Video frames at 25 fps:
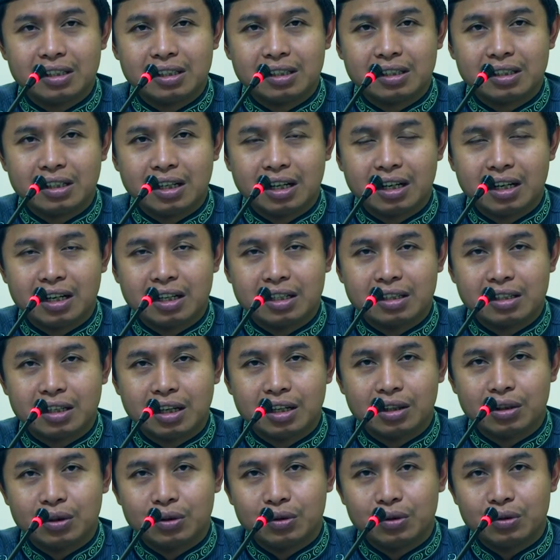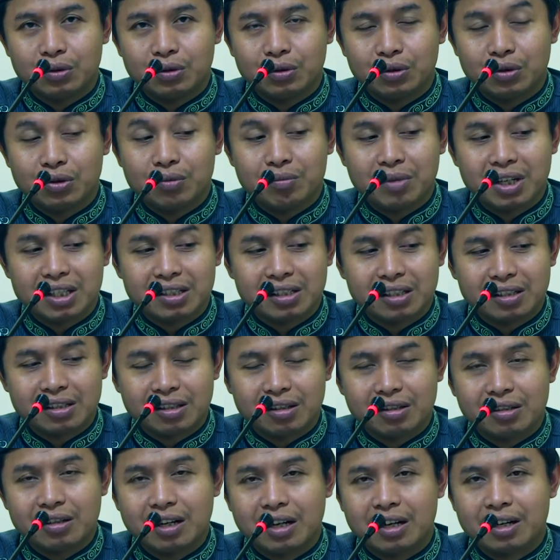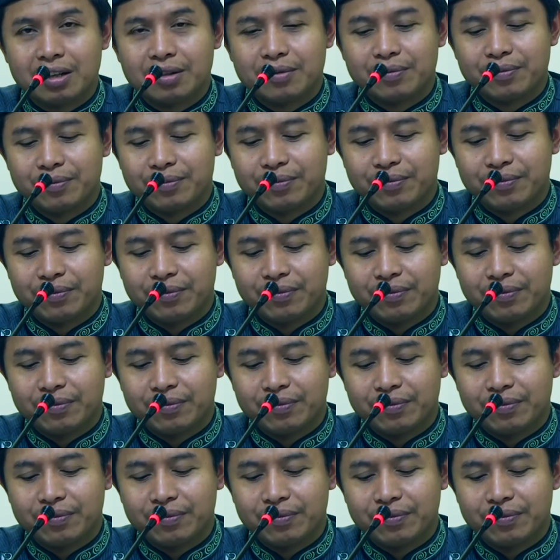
salah satu rumah seseorang